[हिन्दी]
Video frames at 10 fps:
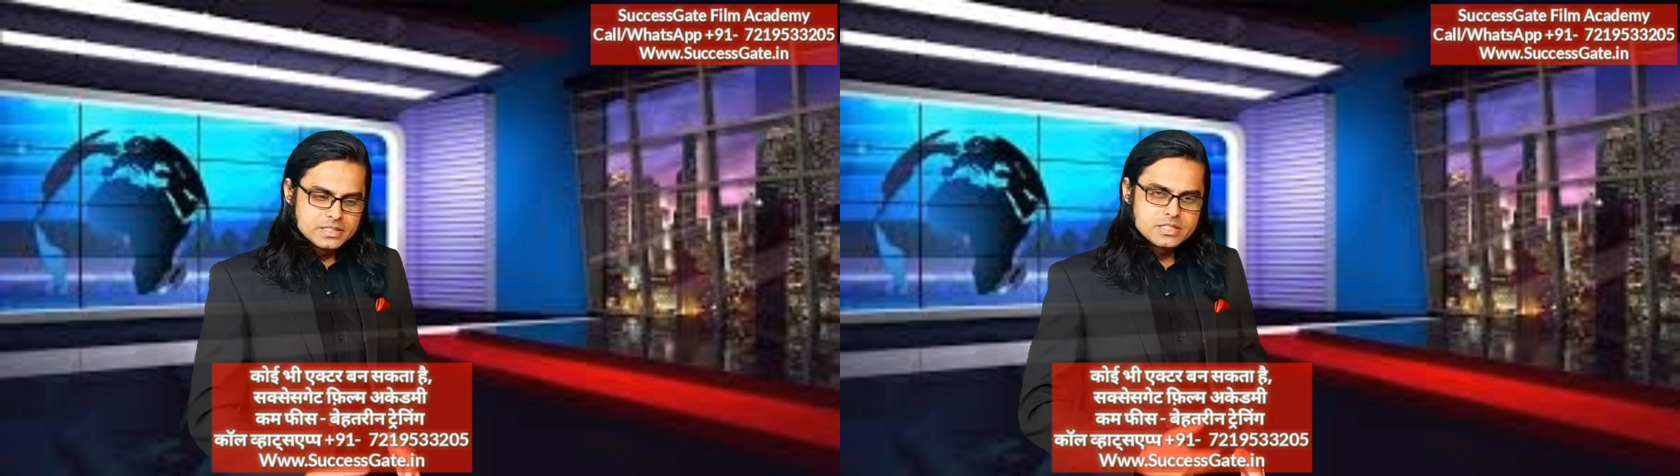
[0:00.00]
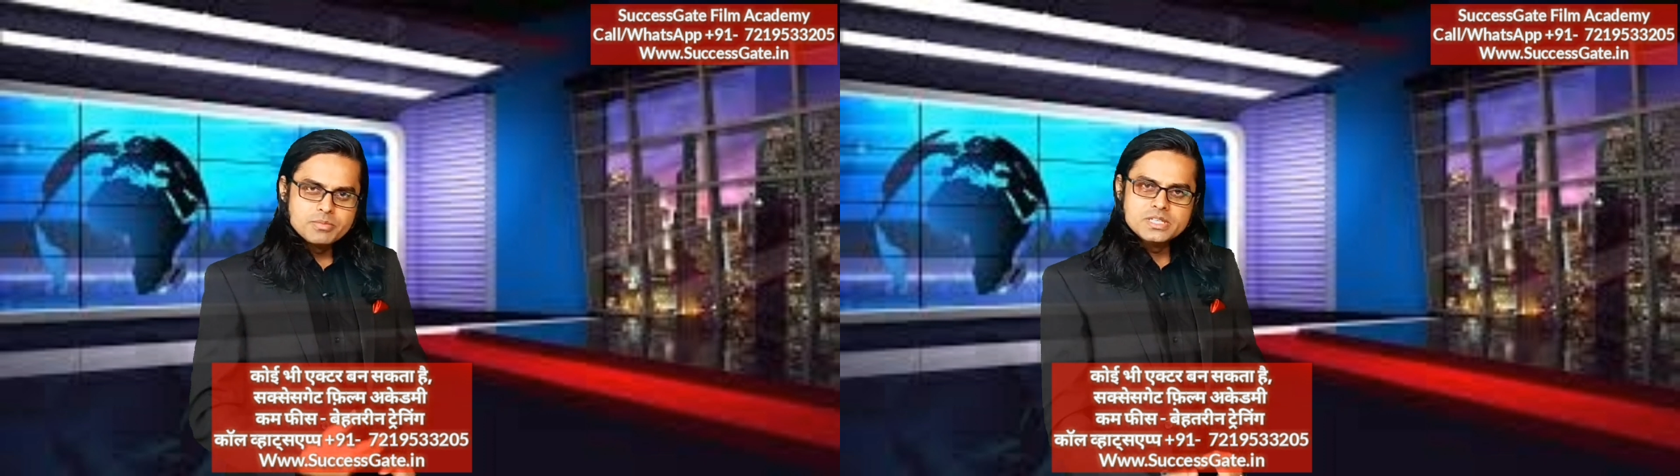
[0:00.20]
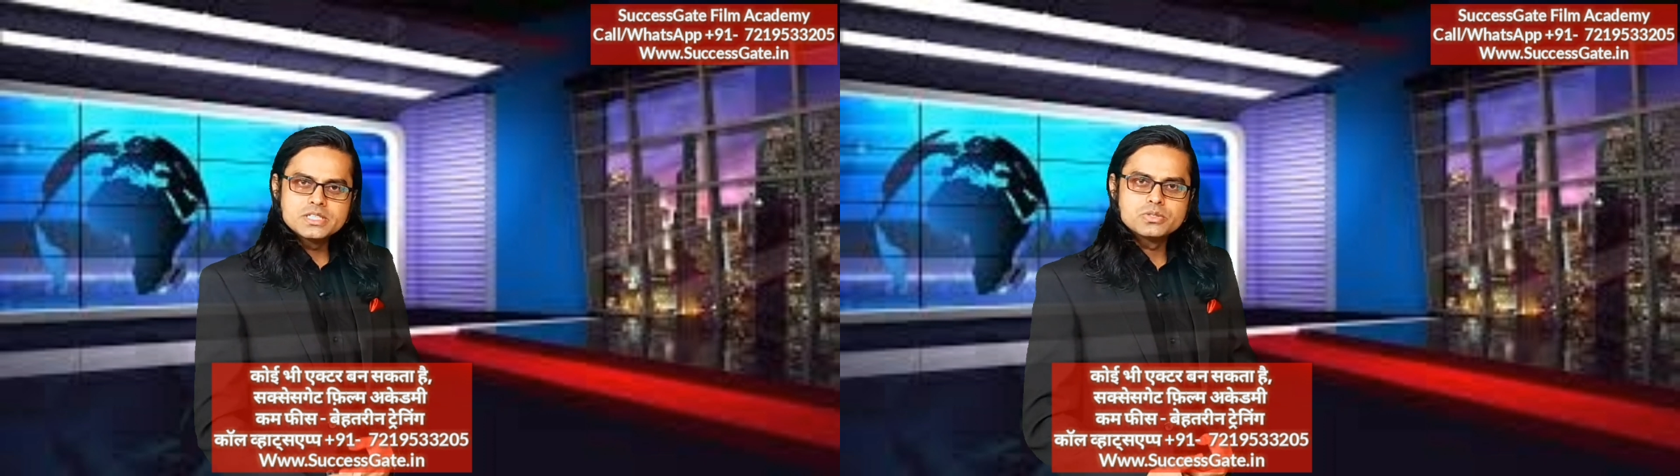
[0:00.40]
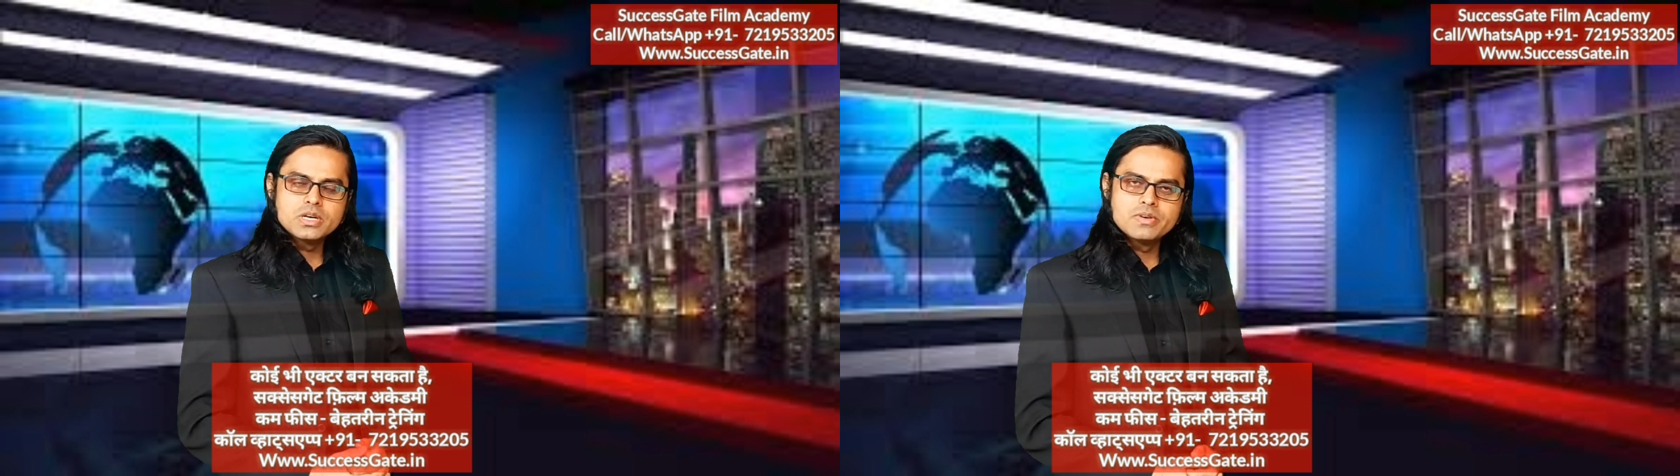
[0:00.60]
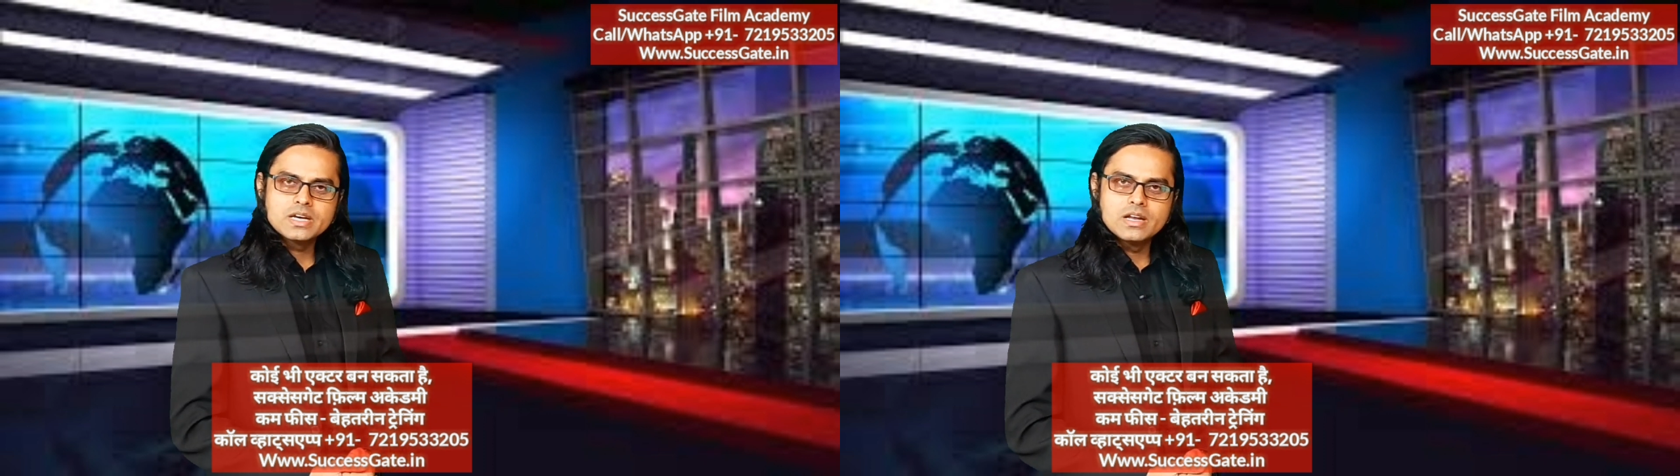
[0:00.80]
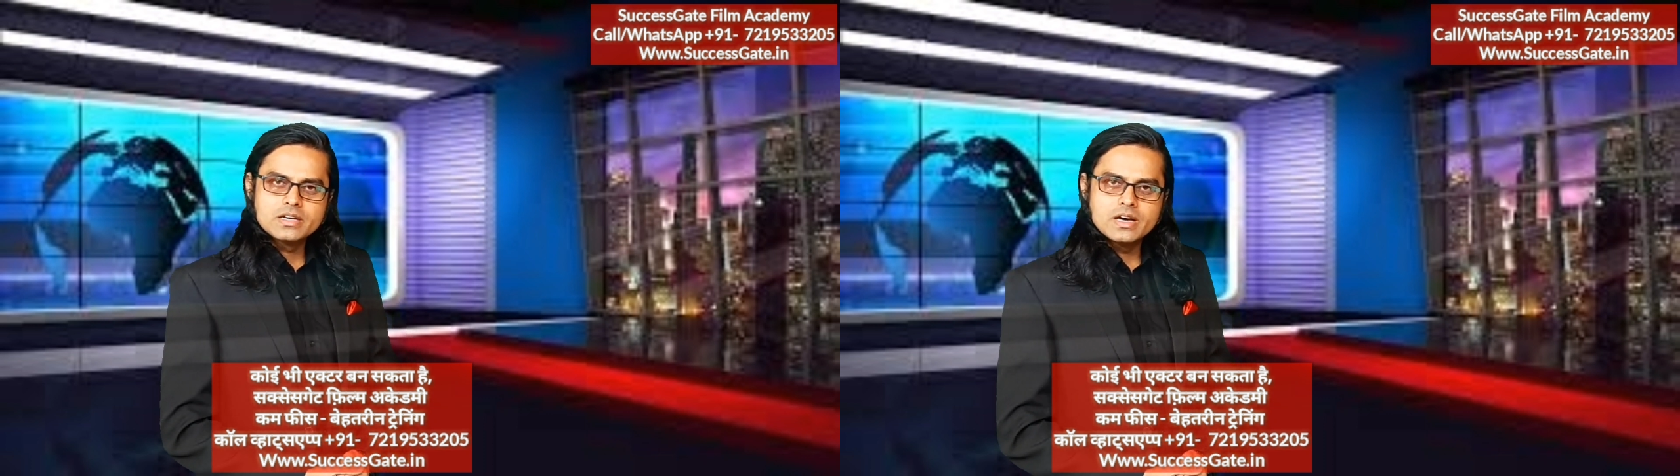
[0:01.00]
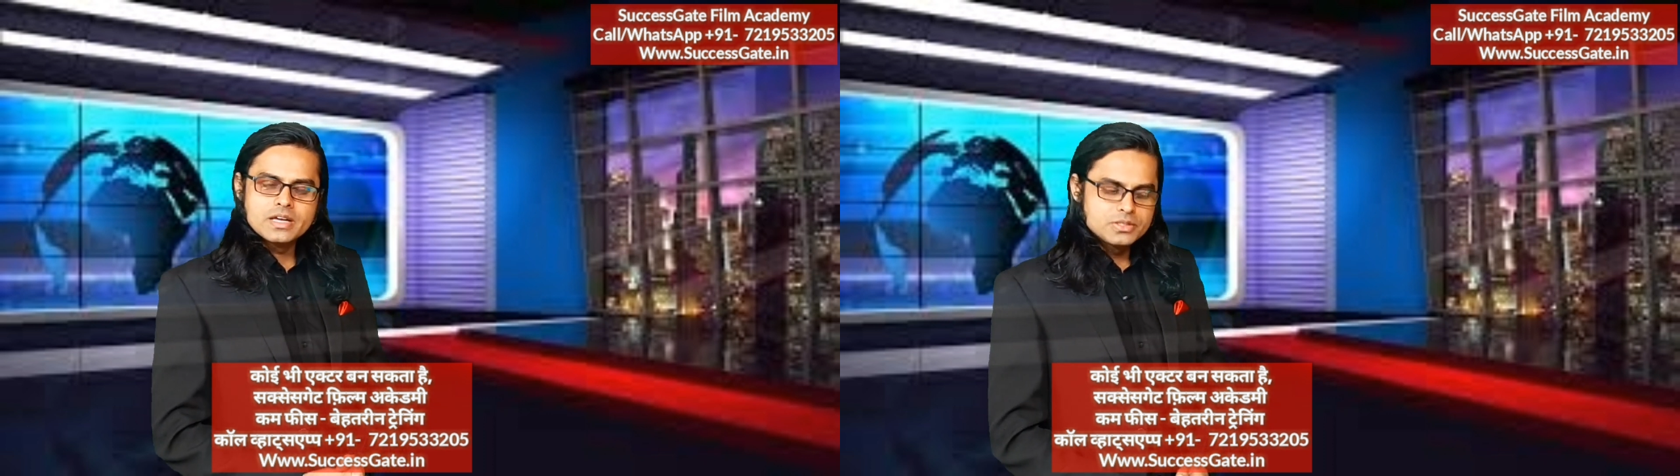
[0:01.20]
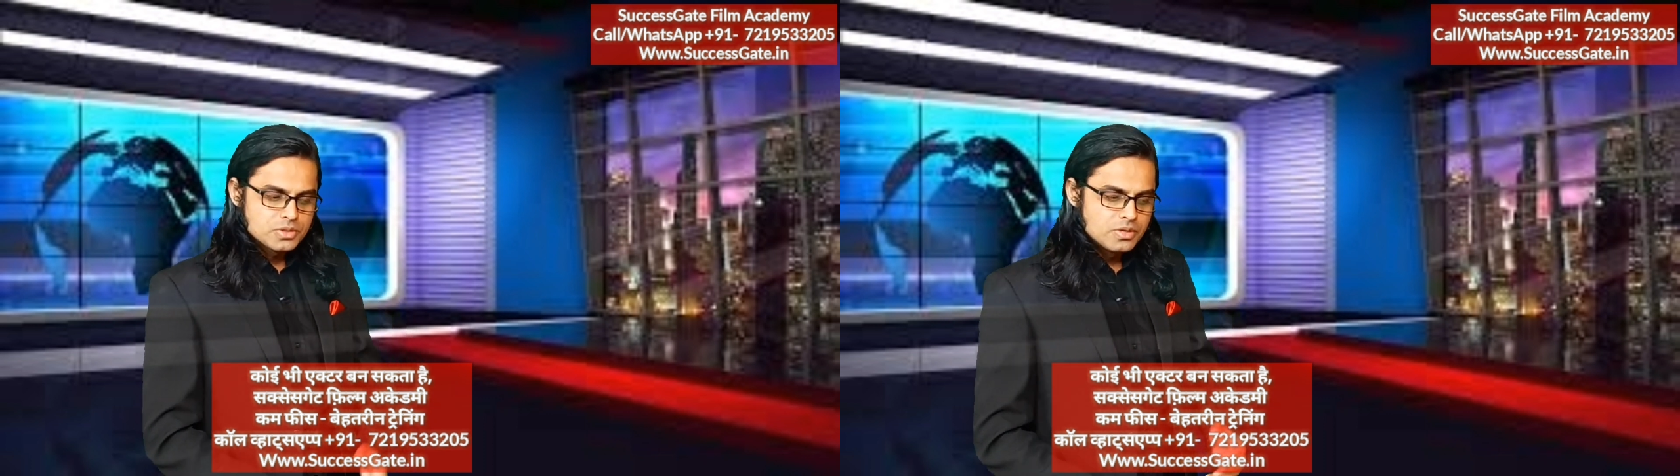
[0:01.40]
ज़मीन से जुड़े हुए कलाकार
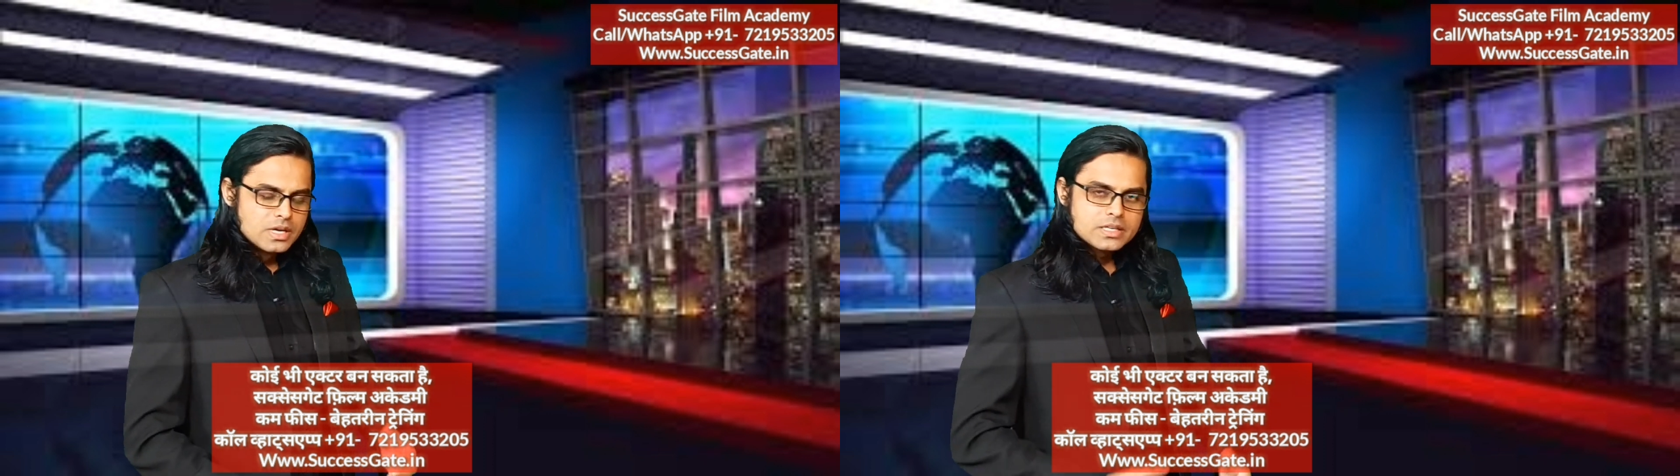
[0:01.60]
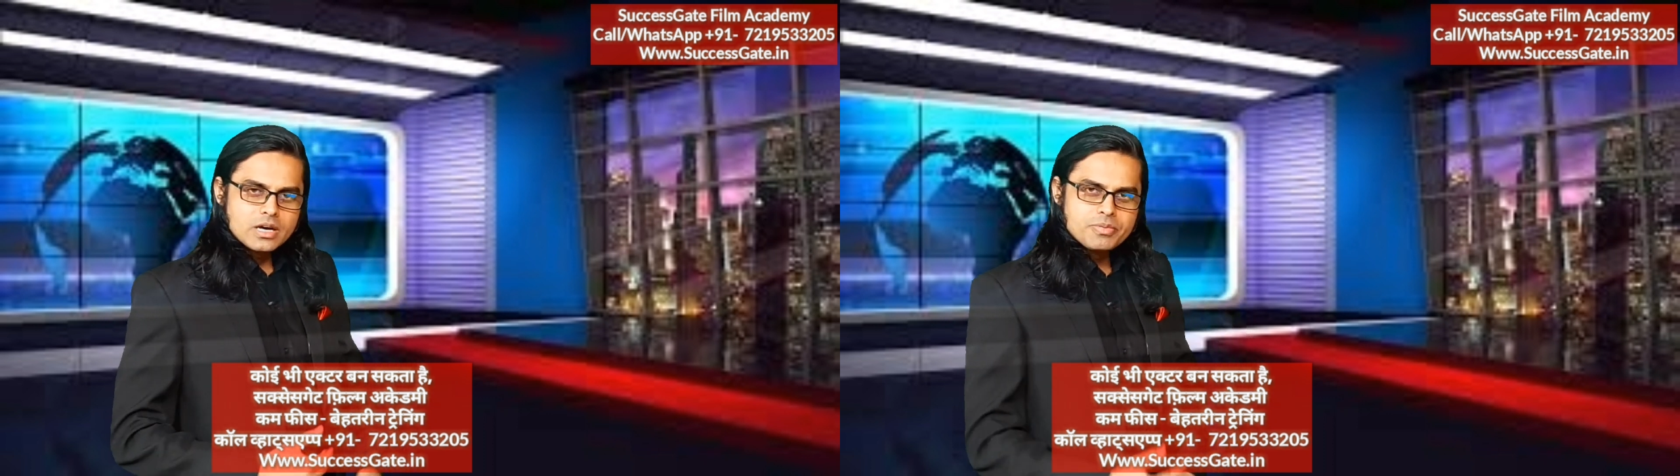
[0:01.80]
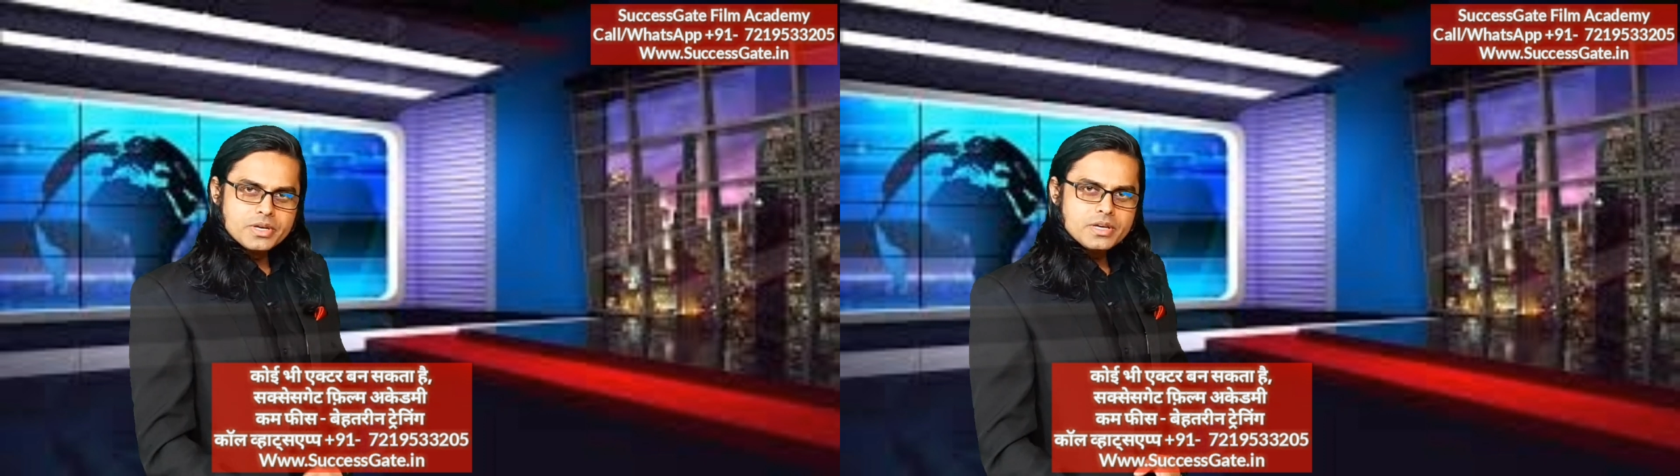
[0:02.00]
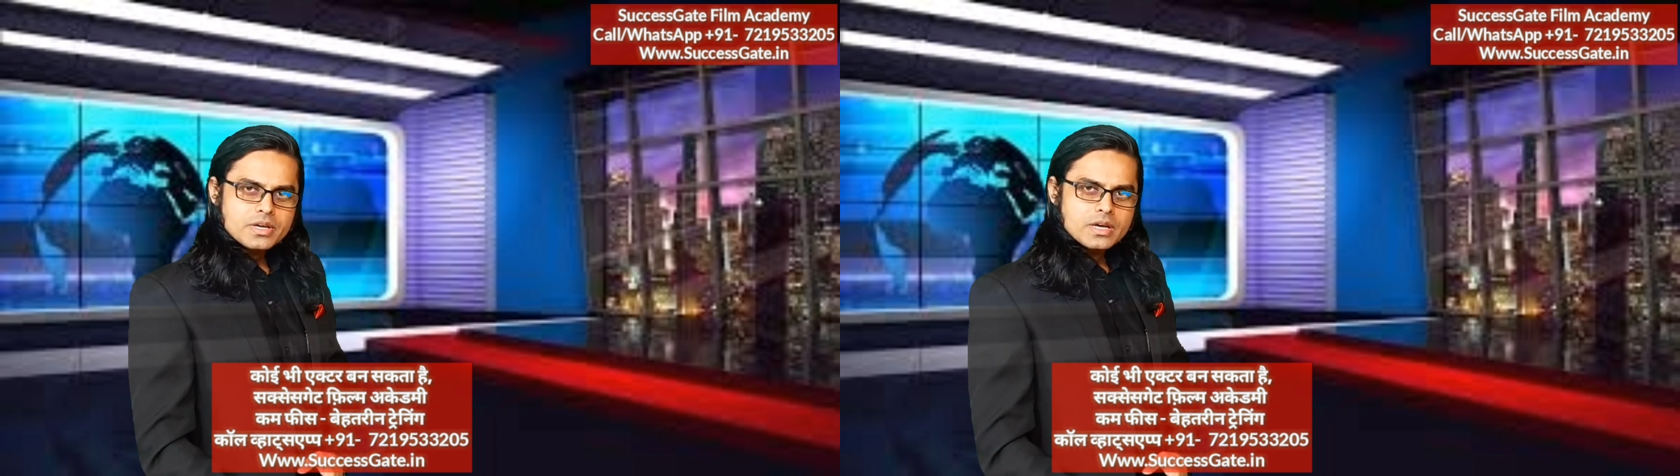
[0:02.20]
हैं जो काफ़ी